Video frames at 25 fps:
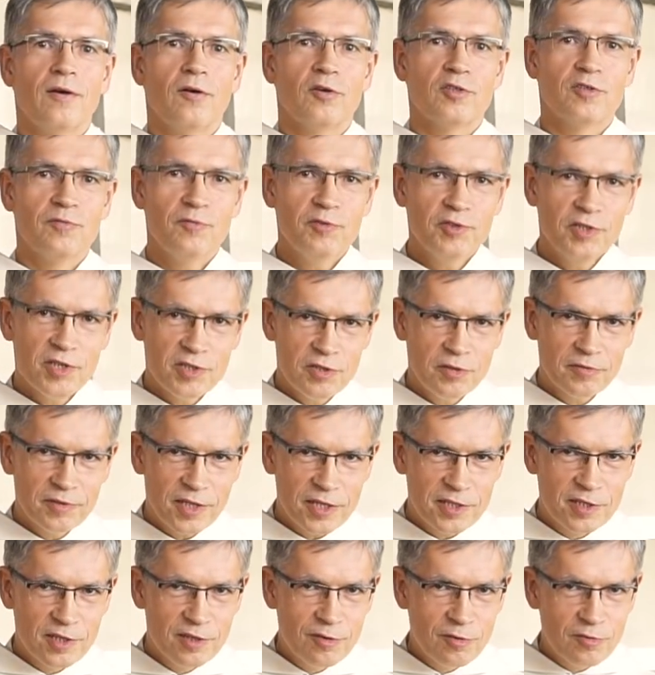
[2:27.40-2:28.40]
Oczywiście są
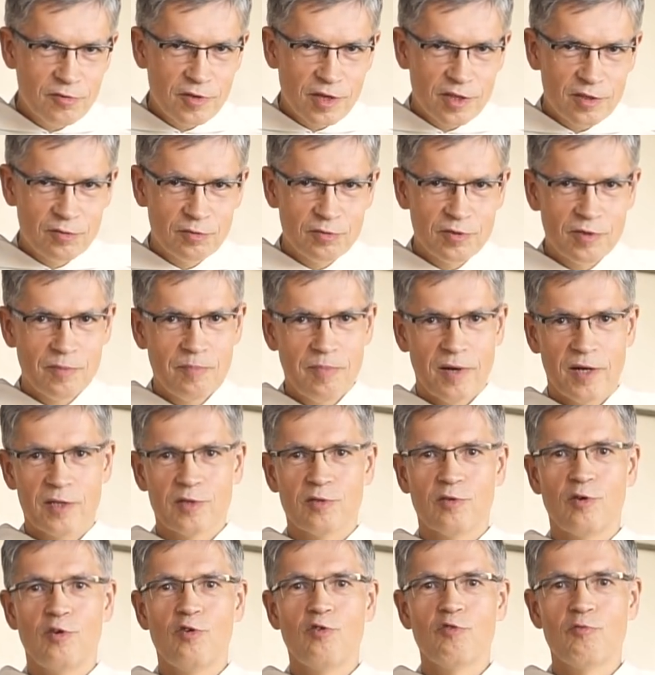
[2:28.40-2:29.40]
tacy ludzie, którzy
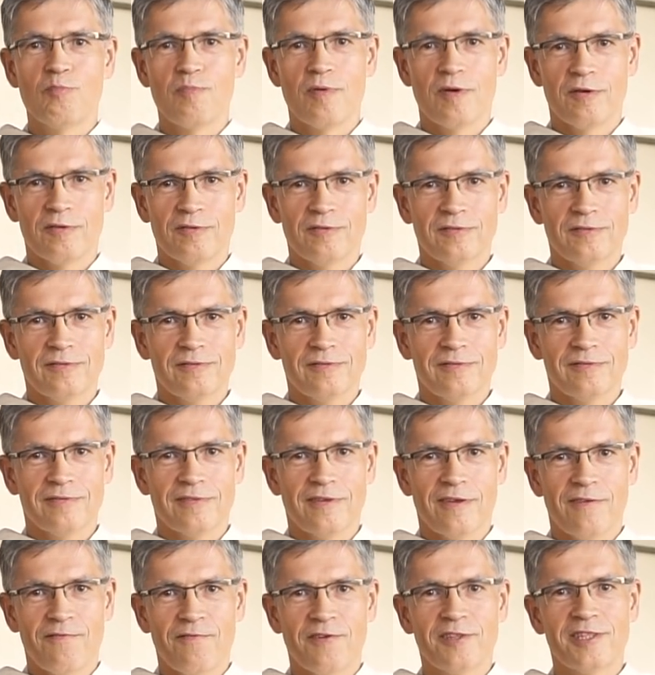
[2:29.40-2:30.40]
bardzo lubią
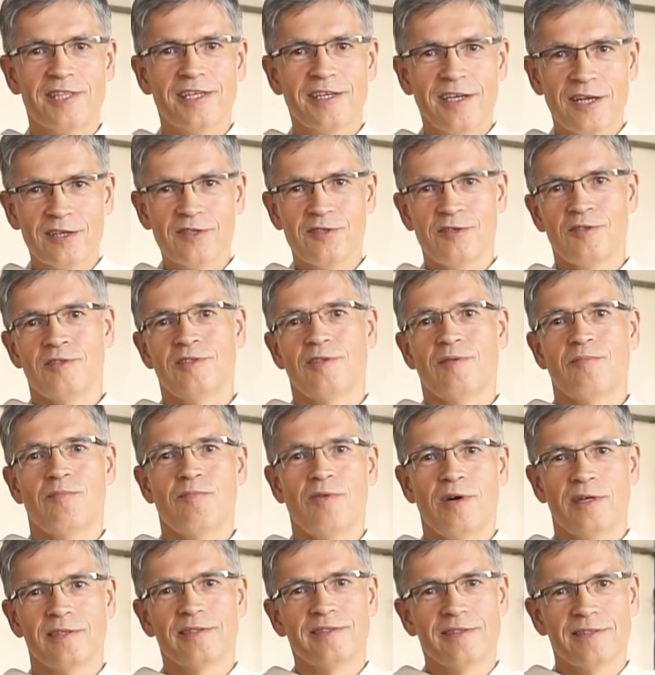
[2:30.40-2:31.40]
wytykać innym
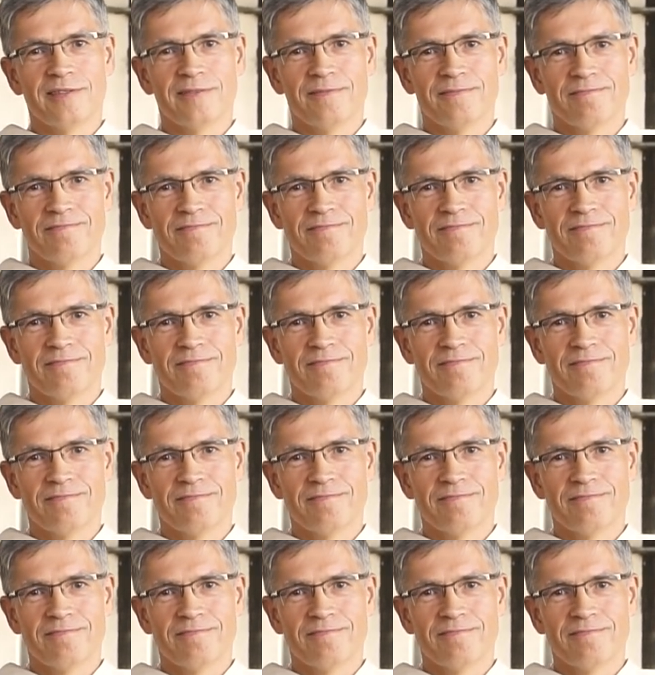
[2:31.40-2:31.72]
błędy.